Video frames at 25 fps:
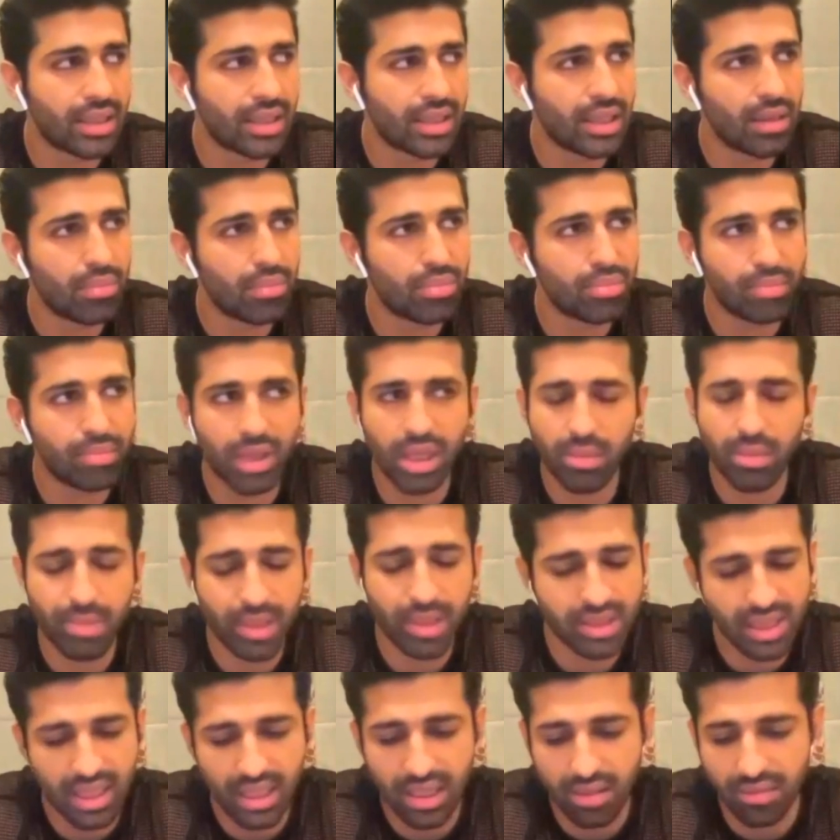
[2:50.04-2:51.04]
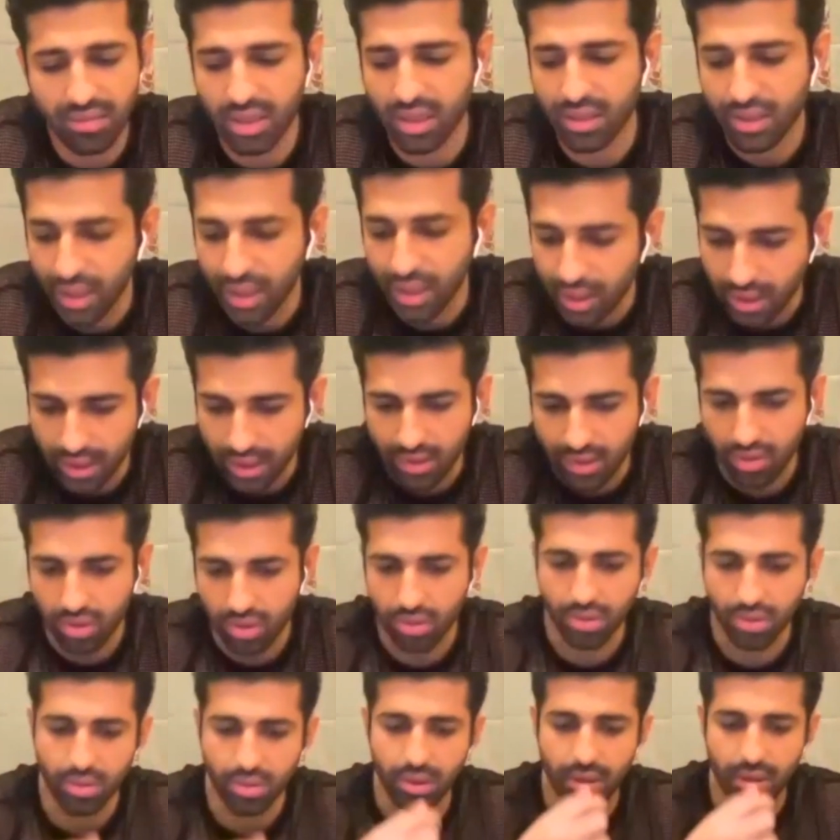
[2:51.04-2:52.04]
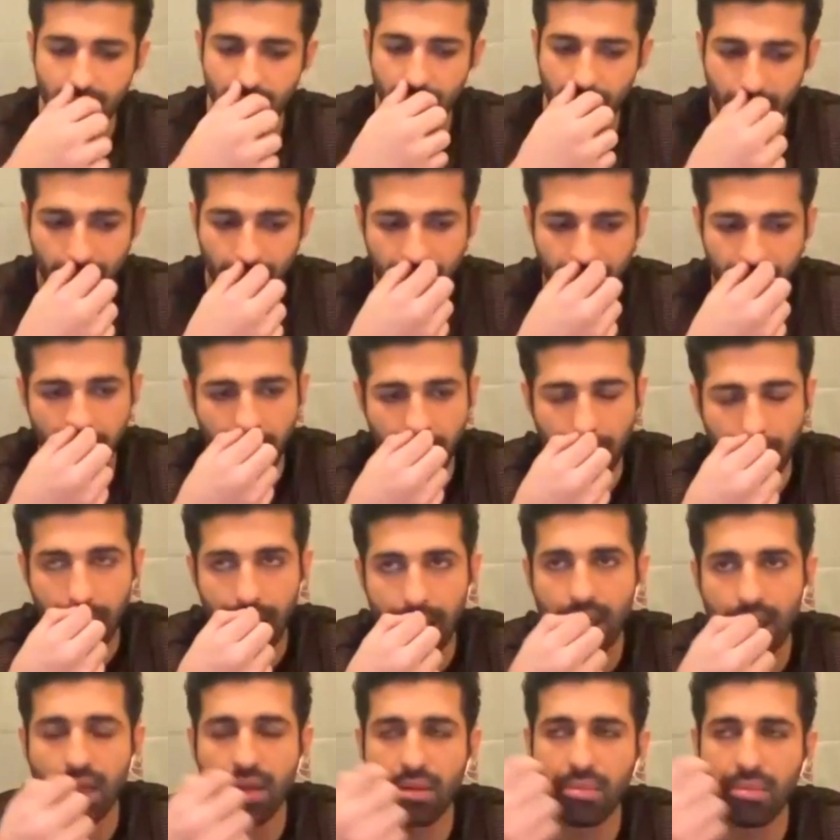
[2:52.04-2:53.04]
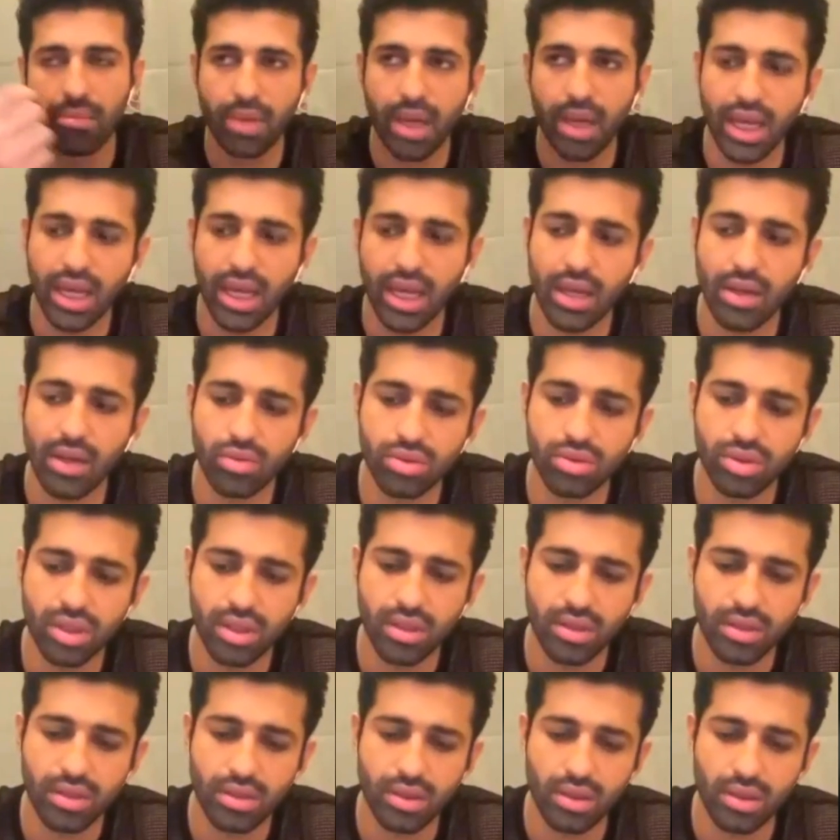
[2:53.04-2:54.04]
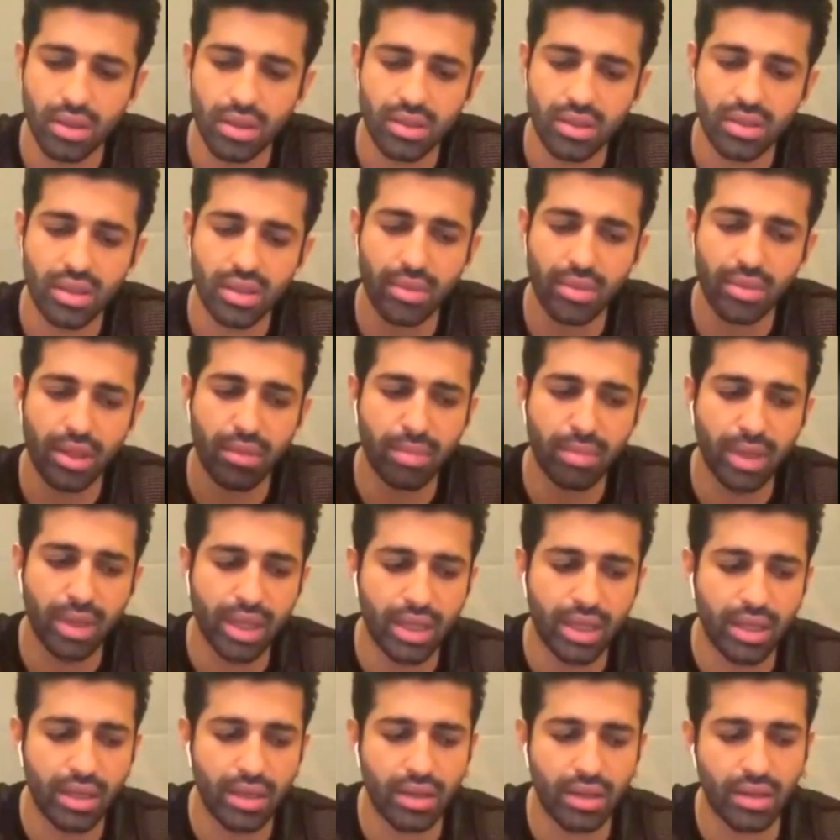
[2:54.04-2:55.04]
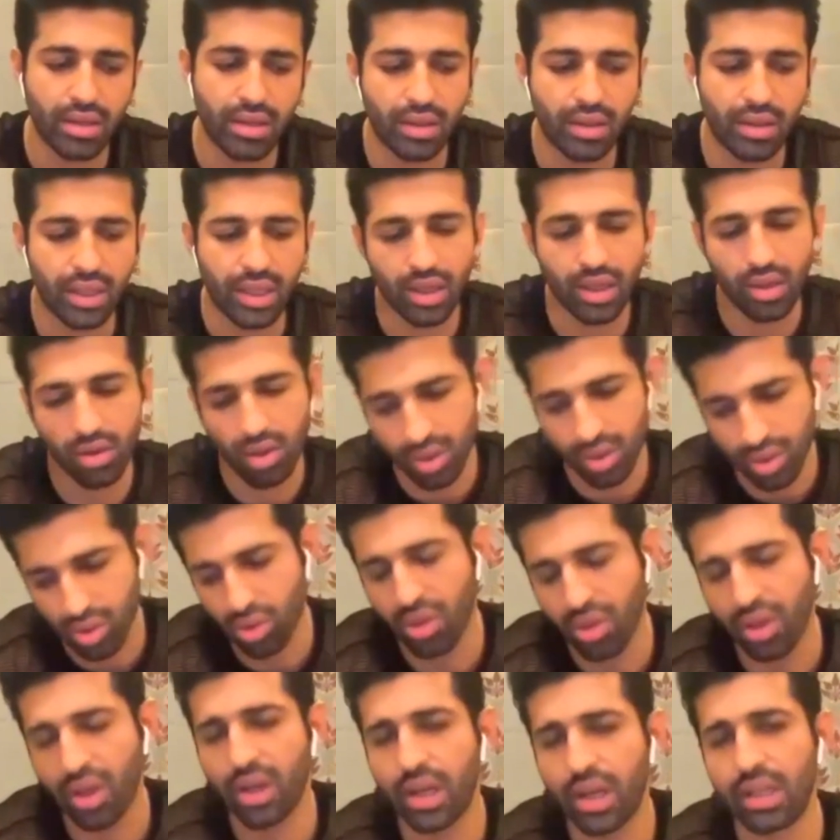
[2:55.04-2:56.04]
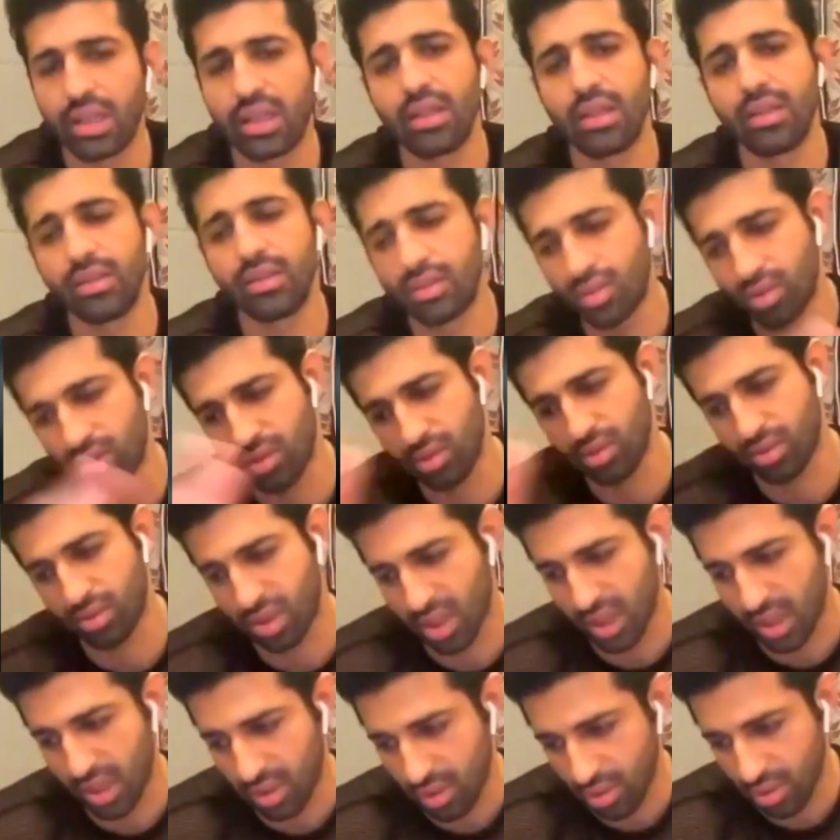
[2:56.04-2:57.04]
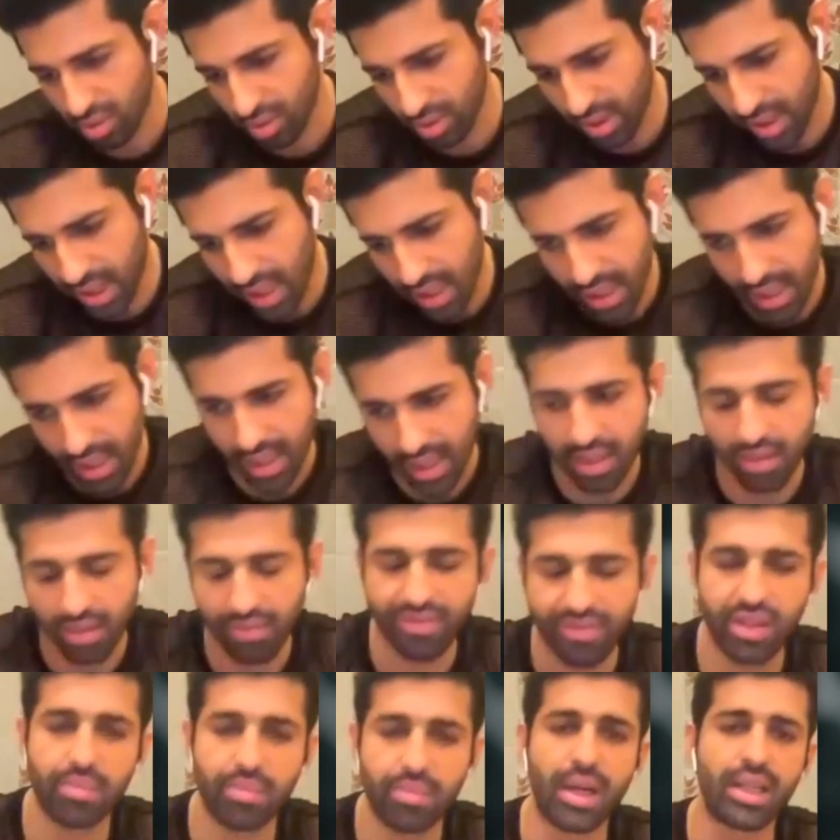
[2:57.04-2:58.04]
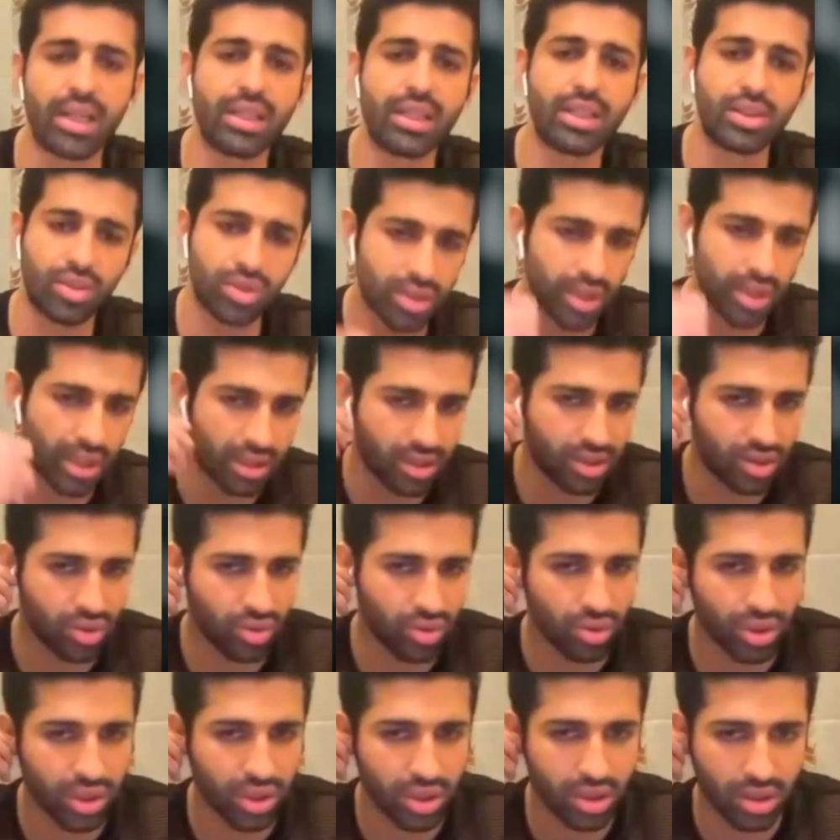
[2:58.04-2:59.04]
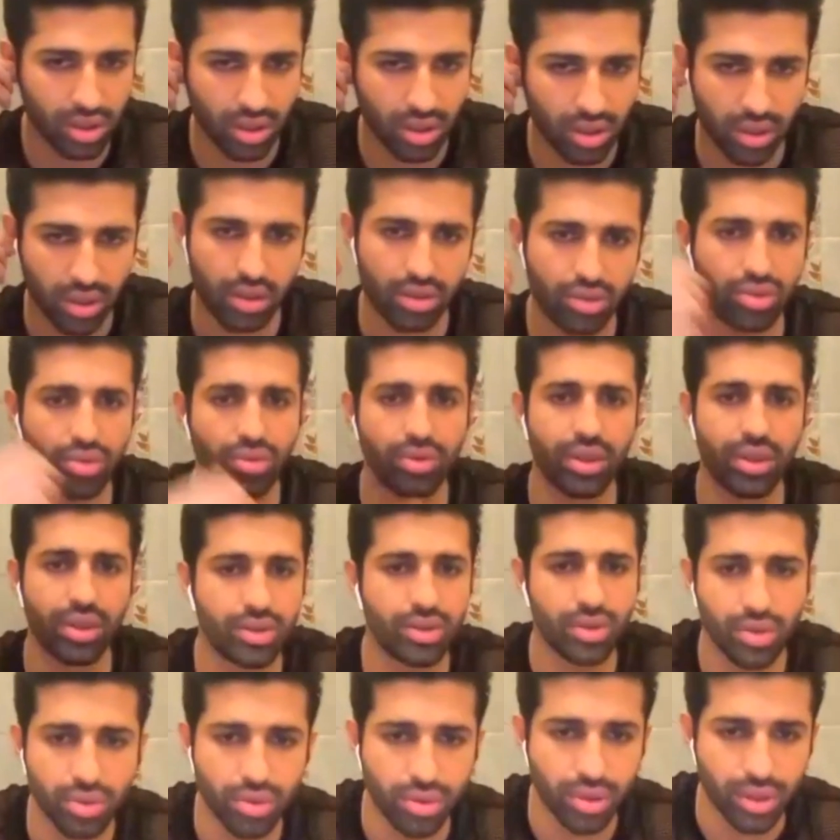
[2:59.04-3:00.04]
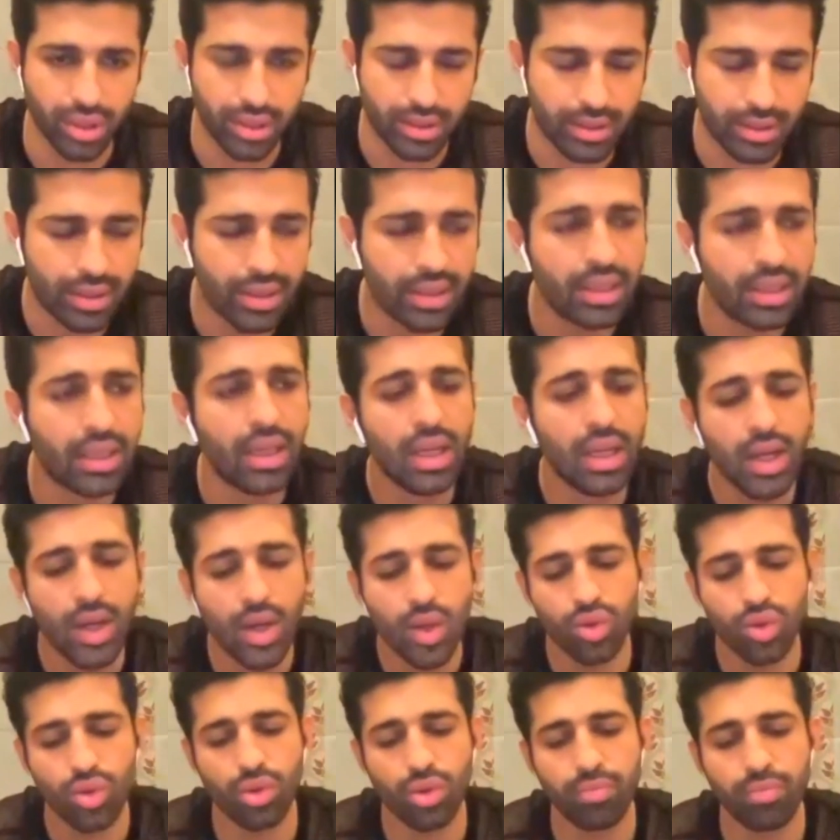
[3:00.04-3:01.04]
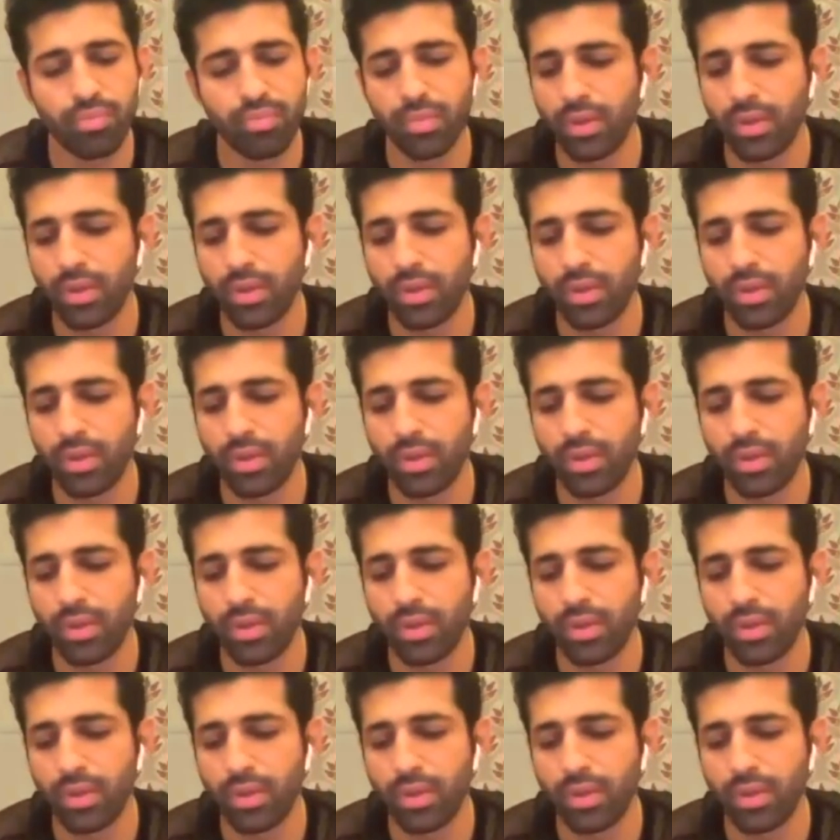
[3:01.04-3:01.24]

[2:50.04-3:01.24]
था कि मेरे पास ज्यादा वक्त नहीं था इसको इसकी तैयारी हम्म। करने के लिए मैं उस आ, समय में एक और शो कर रहा था और उसके ठीक एक हफ्ते बाद ये इस शो की आ, शूटिंग शुरू होनी थी तो